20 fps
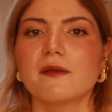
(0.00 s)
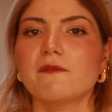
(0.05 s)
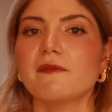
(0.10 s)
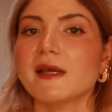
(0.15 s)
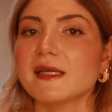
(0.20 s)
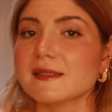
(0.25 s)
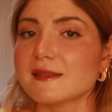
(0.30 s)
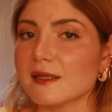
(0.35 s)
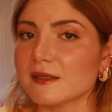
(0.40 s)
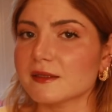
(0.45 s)

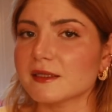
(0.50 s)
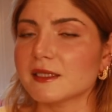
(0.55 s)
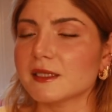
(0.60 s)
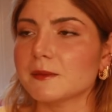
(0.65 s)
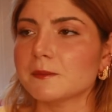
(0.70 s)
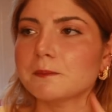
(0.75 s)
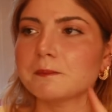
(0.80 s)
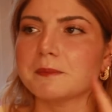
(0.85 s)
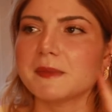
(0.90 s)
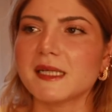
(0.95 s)
Ve
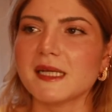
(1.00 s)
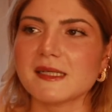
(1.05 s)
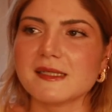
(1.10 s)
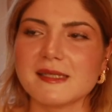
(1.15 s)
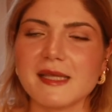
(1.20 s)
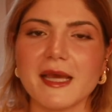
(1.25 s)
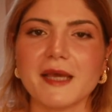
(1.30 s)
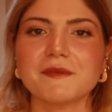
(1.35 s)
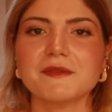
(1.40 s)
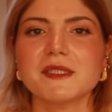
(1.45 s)
sanırım bir
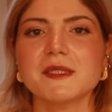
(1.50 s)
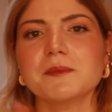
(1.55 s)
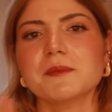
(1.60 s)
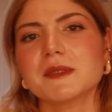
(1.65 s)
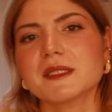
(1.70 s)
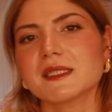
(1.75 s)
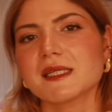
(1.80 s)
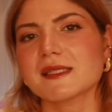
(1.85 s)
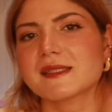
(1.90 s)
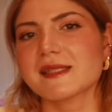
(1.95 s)
sevdiğim
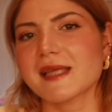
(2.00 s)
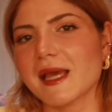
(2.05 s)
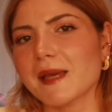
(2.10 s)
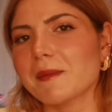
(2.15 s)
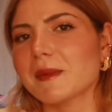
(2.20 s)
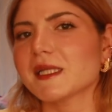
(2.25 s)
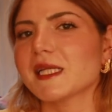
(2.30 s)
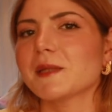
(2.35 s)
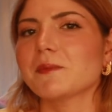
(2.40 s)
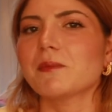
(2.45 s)
bir de
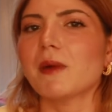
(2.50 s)
sevmediğim